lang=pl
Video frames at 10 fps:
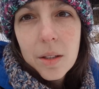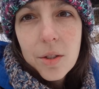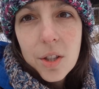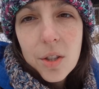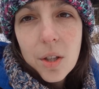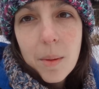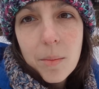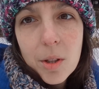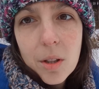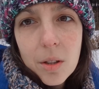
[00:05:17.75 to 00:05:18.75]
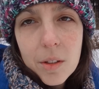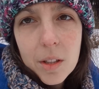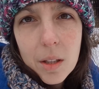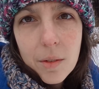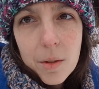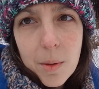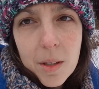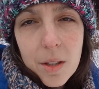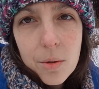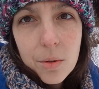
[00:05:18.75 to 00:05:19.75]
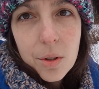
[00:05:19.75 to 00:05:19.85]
że jeżeli mam kiedykolwiek nagrywać po angielsku,